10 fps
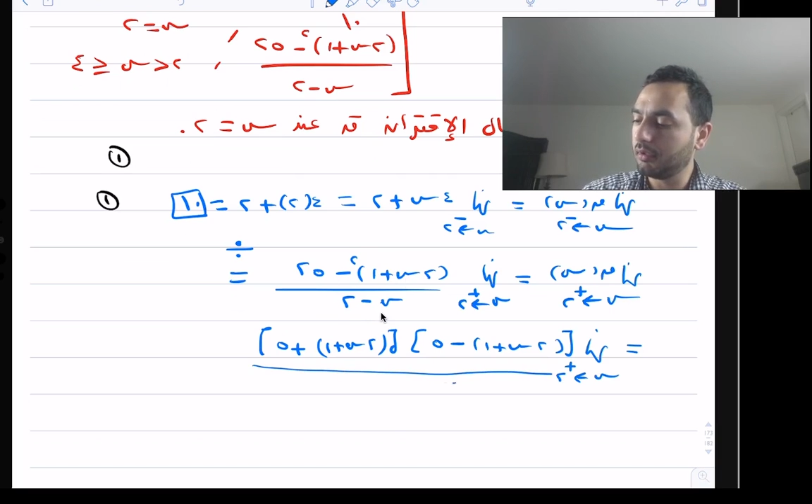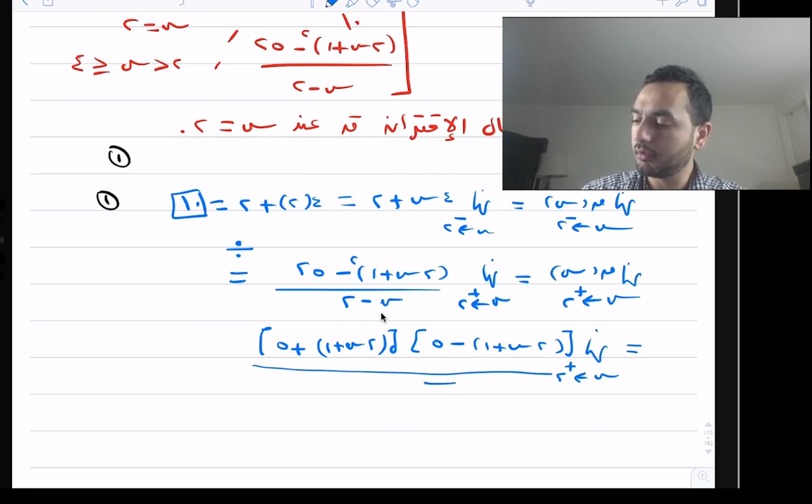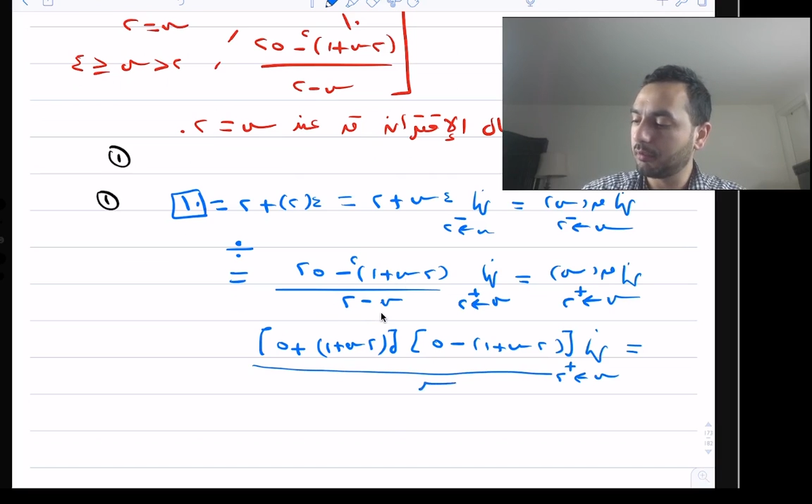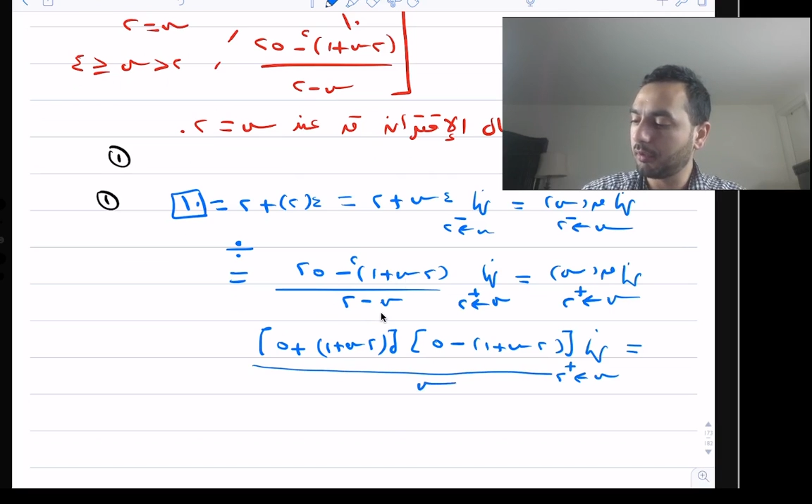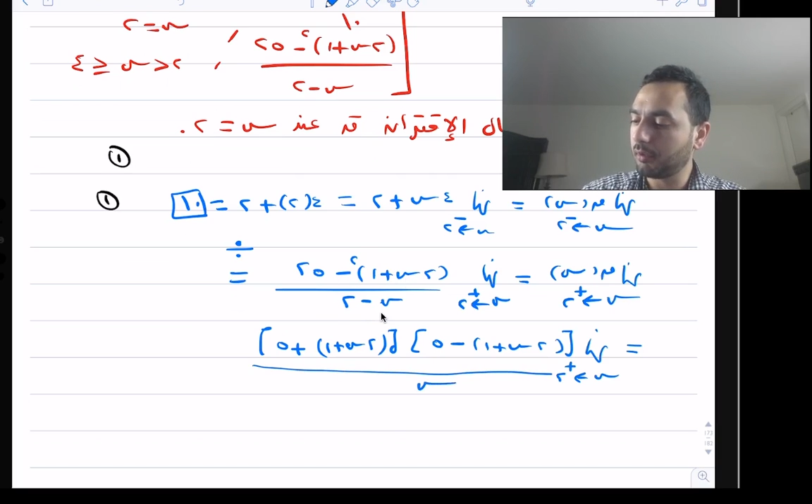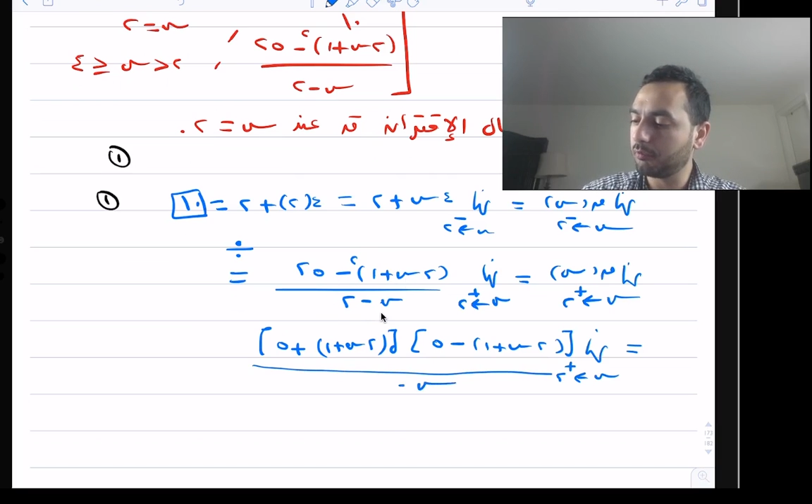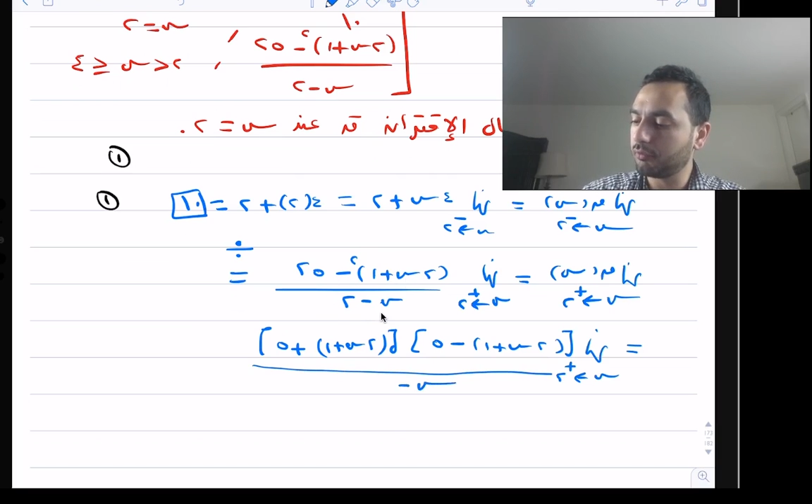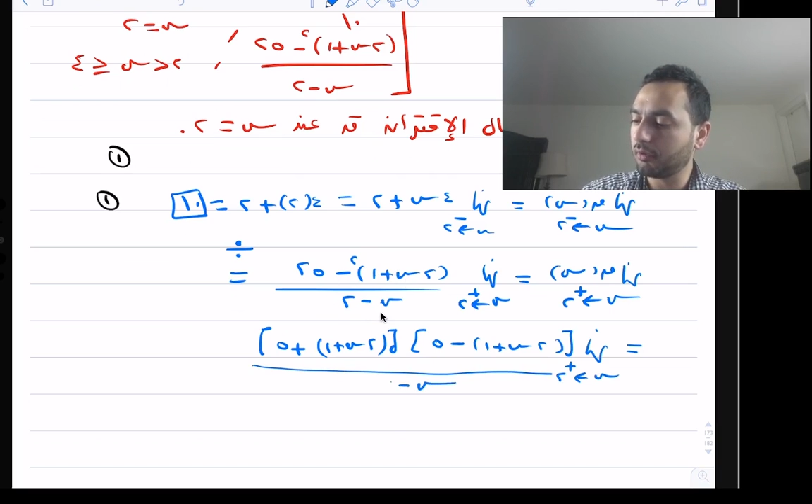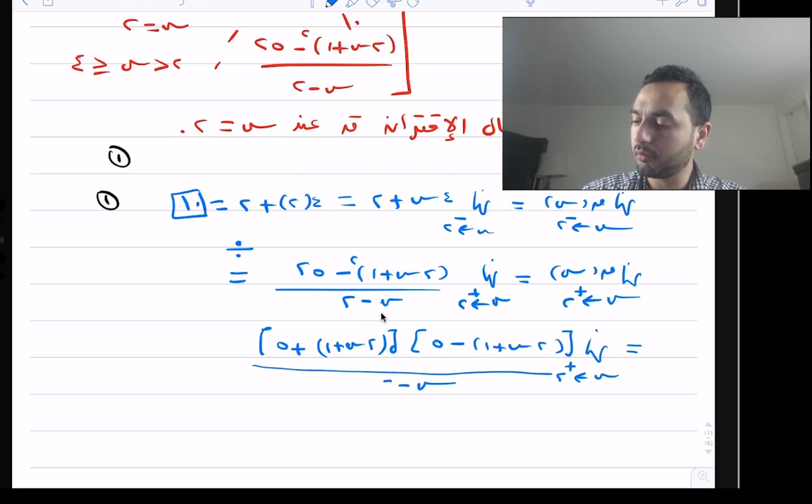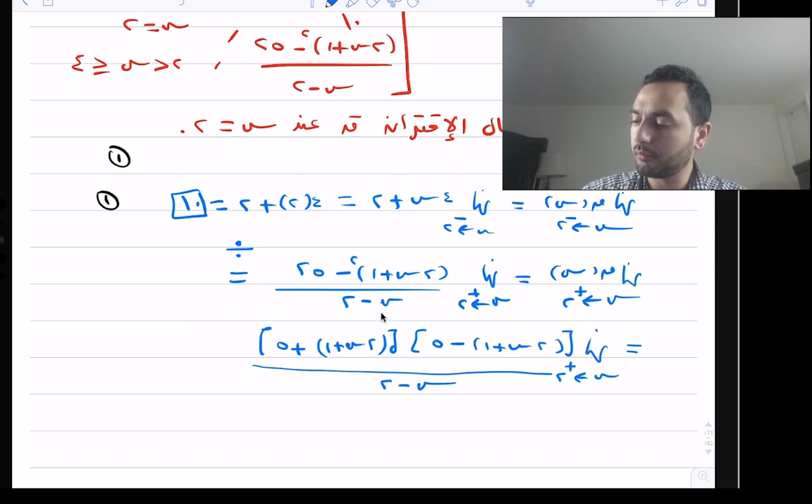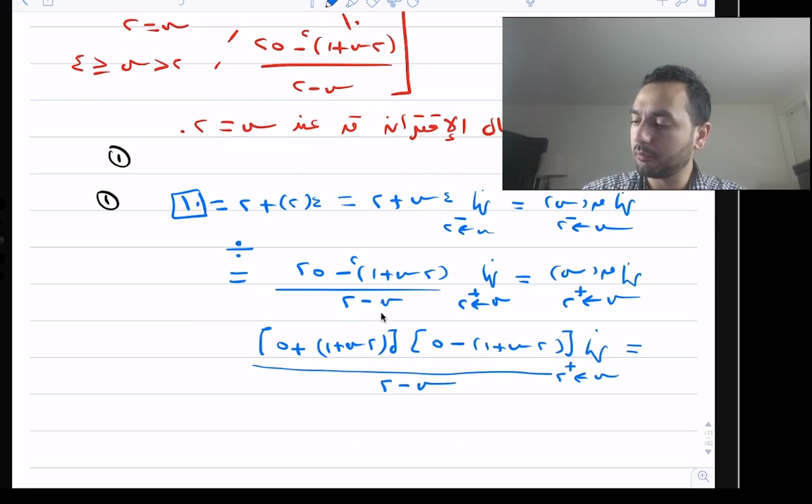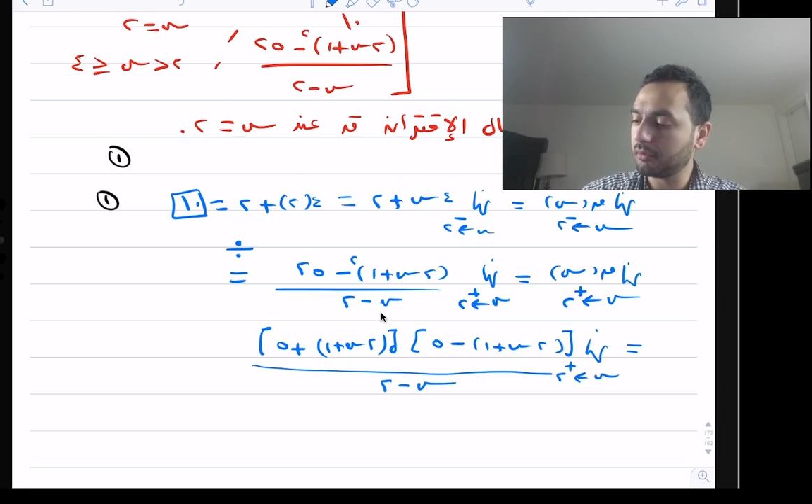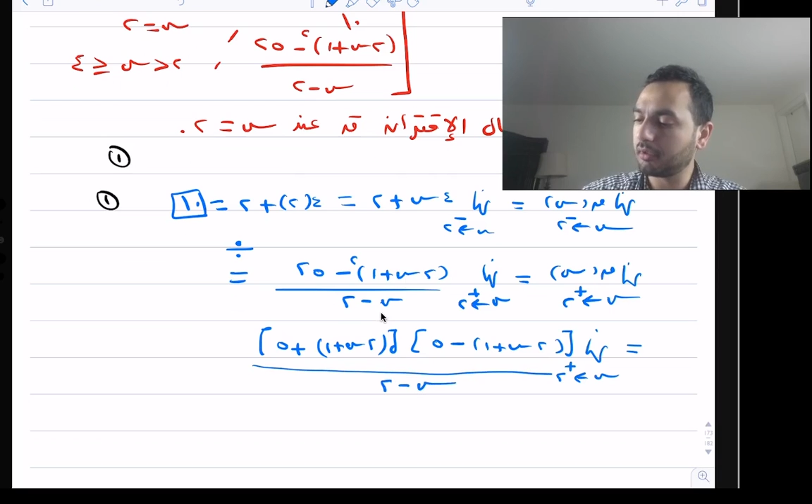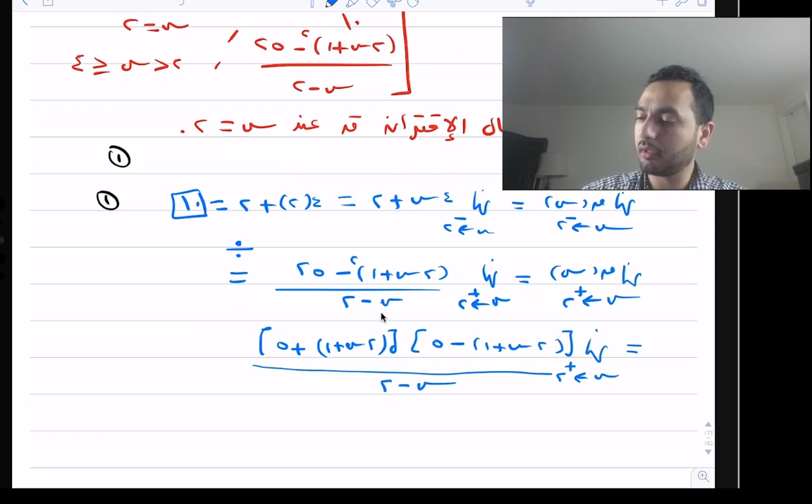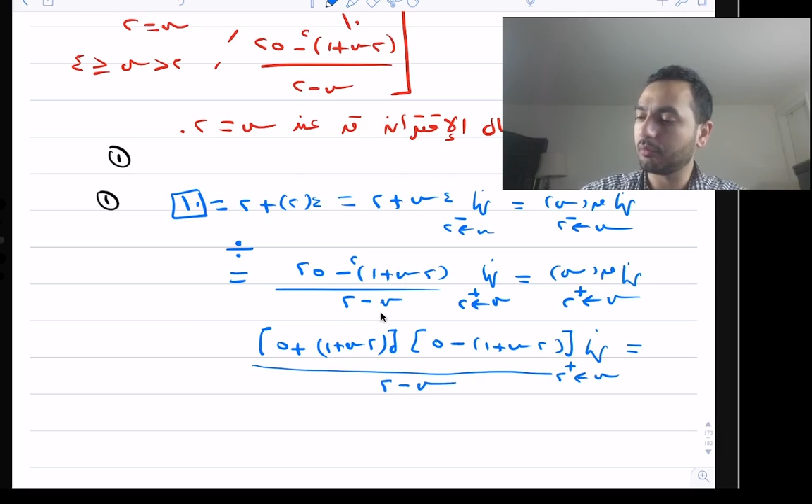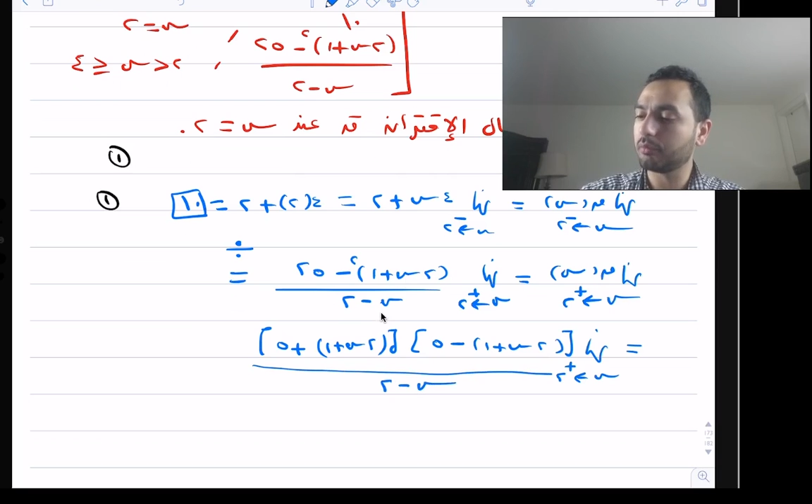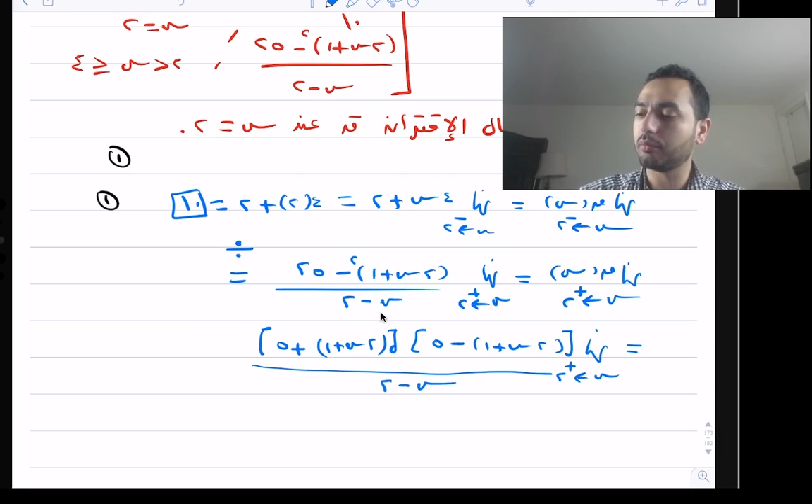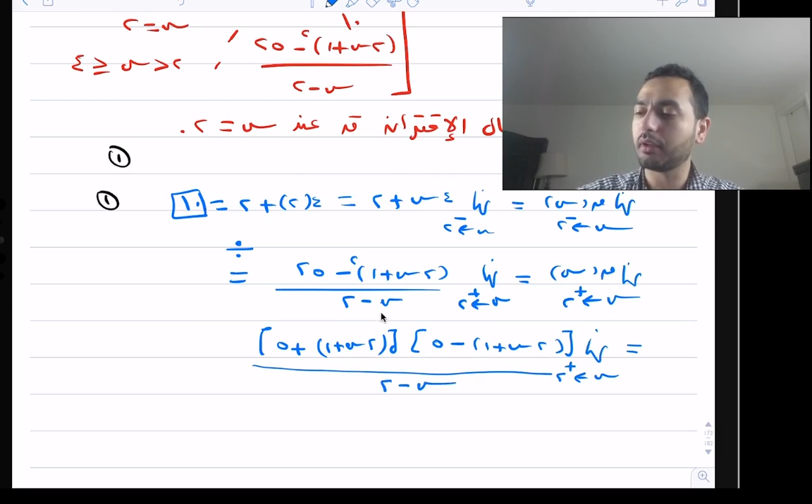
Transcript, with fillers: طبعا مجرد ما عملت هاي الخطوة